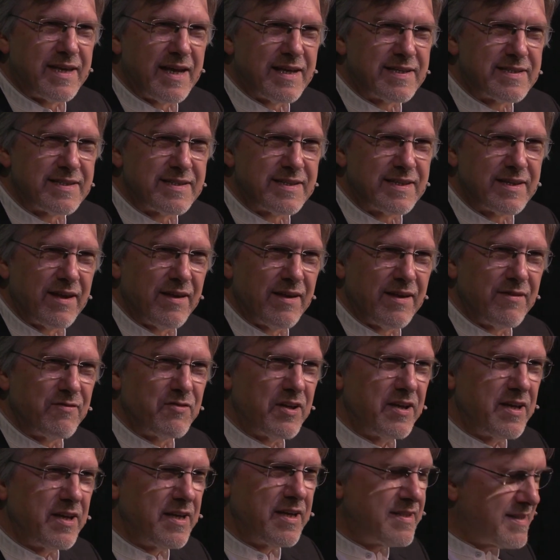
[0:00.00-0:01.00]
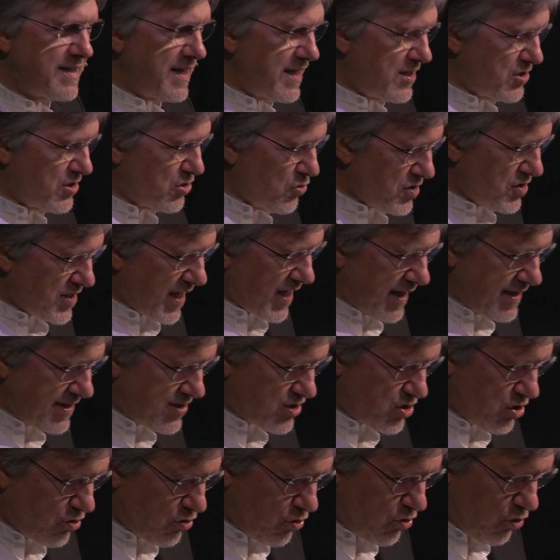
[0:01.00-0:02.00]
das ist nicht so
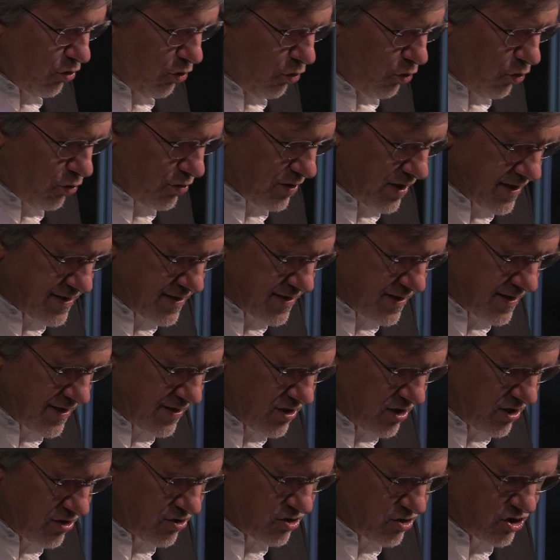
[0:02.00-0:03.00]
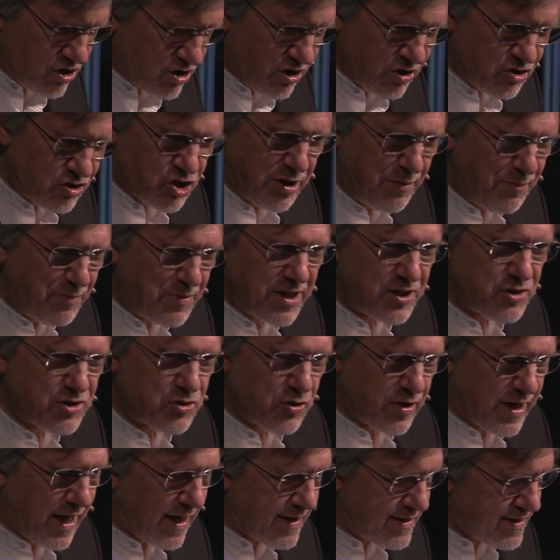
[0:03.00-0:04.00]
ganz synchron, das stimmt
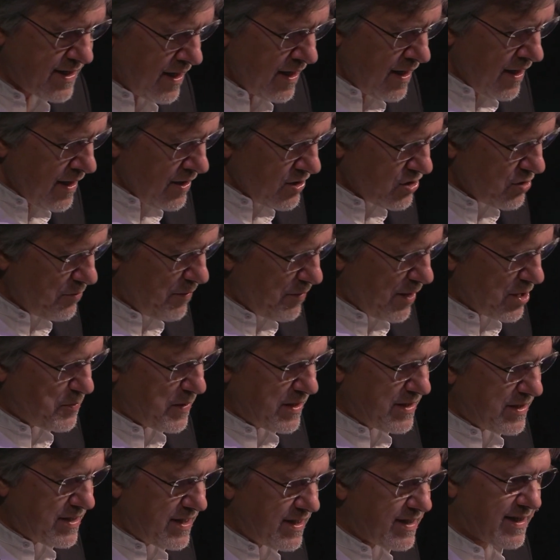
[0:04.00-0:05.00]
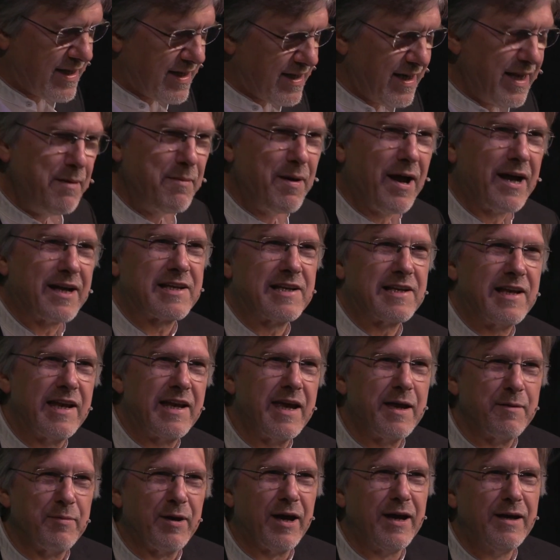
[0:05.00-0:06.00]
nicht so ganz. Zum Beispiel die
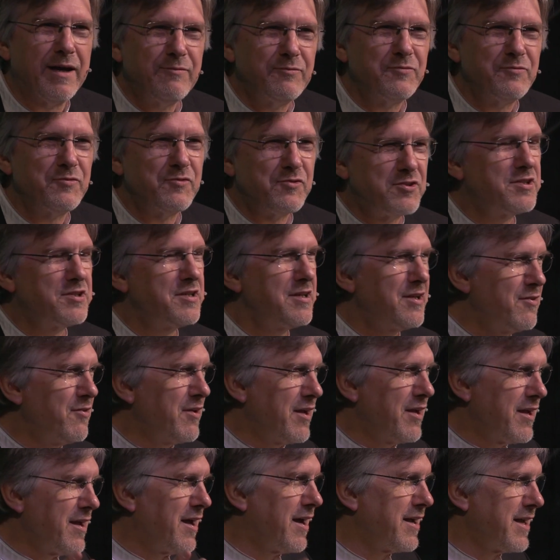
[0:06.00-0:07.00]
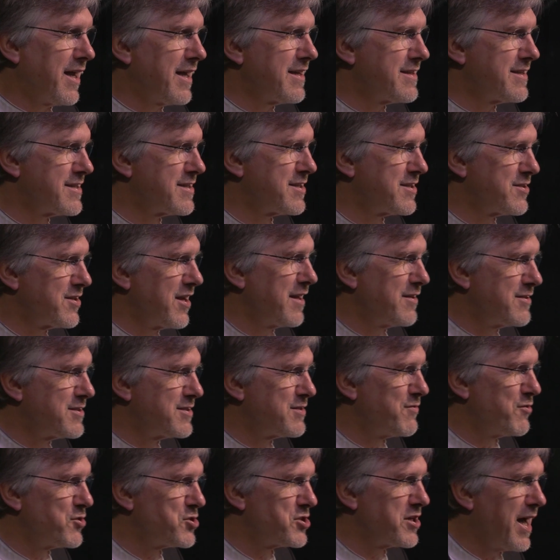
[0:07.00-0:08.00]
Klimakleber, die ja jetzt
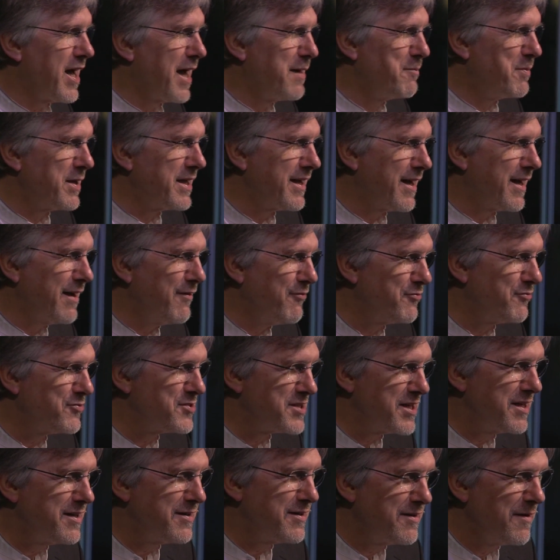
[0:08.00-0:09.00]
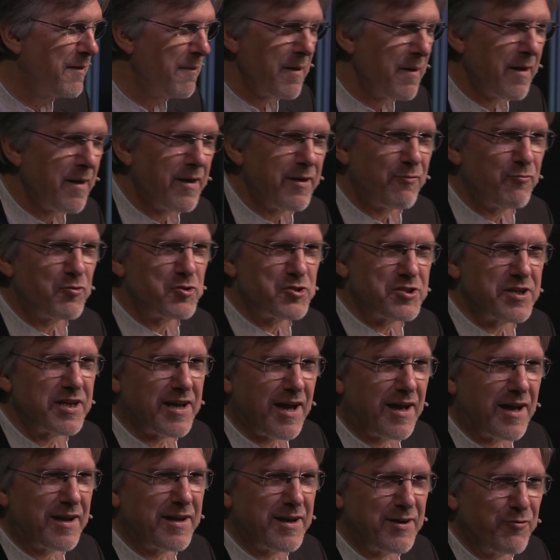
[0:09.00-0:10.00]
inzwischen ein Begriff sind. Ich
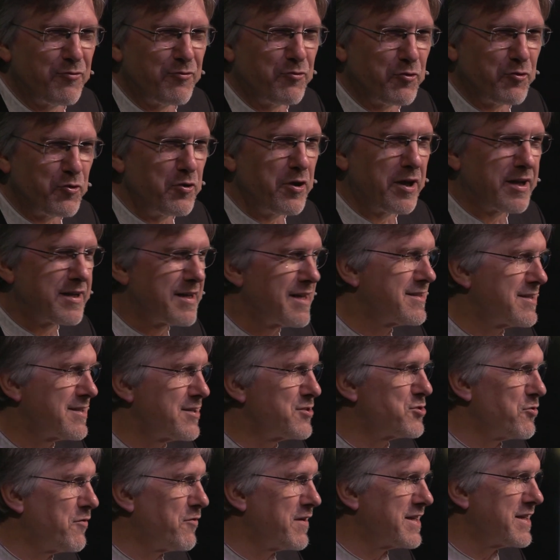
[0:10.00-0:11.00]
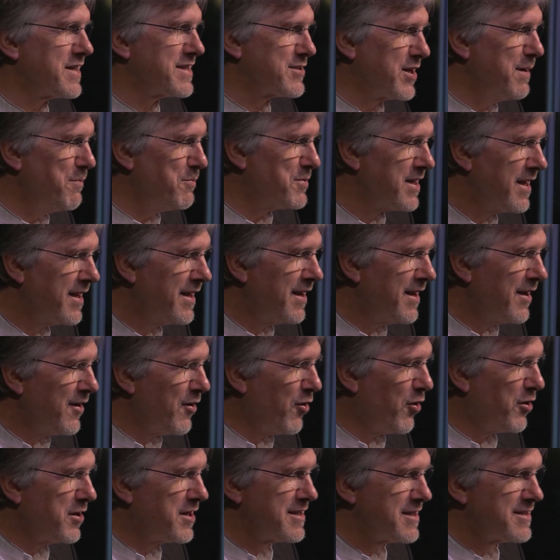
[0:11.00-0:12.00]
wusste gar nicht früher, dass es sowas gibt.
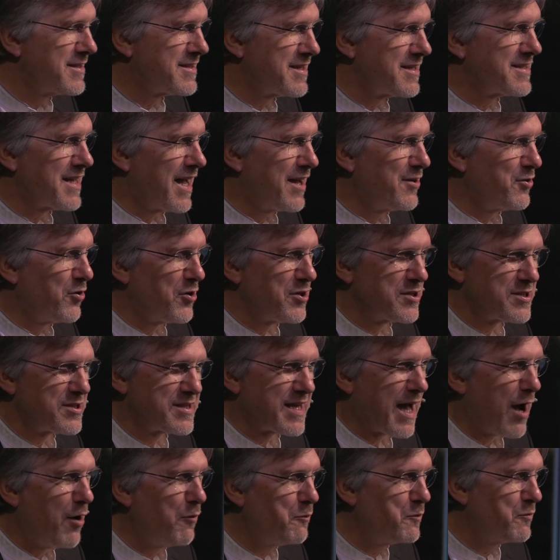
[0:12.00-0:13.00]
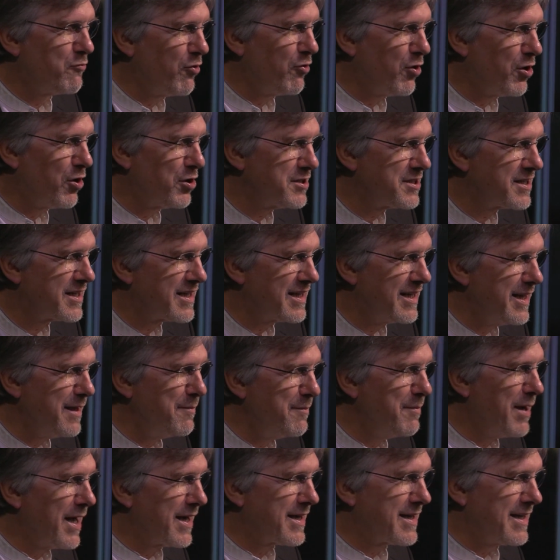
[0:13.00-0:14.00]
Heute ist es ein neues Hauptwort,
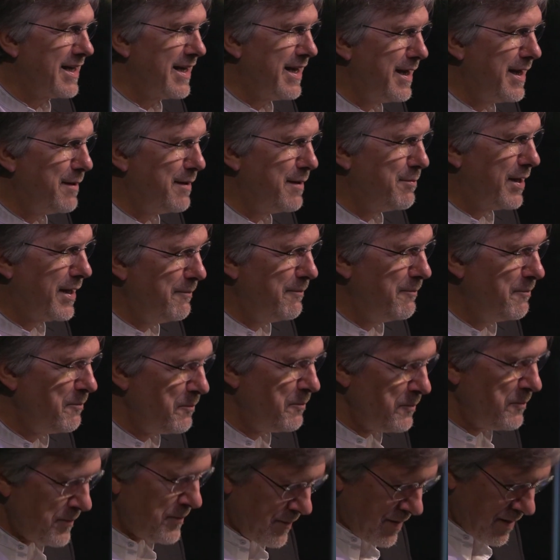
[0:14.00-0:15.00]
Klimakleber.